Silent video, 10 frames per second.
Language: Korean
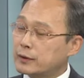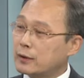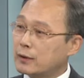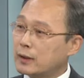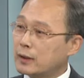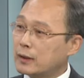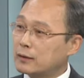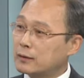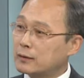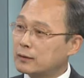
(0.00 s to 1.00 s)
직역 간의
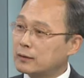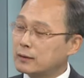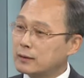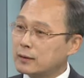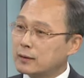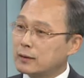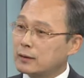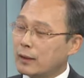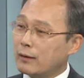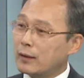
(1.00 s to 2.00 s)
어떤
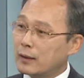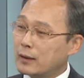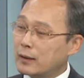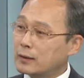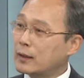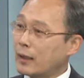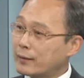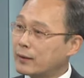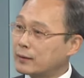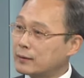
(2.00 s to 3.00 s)
대화가 잘
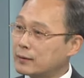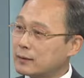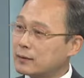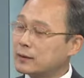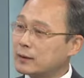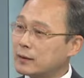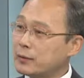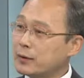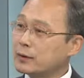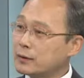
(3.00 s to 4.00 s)
안 되는 아. 그런 상태의
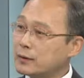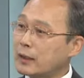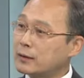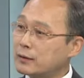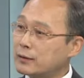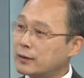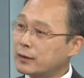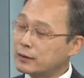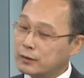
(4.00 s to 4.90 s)
평행선을 달리던 거예요. 그래서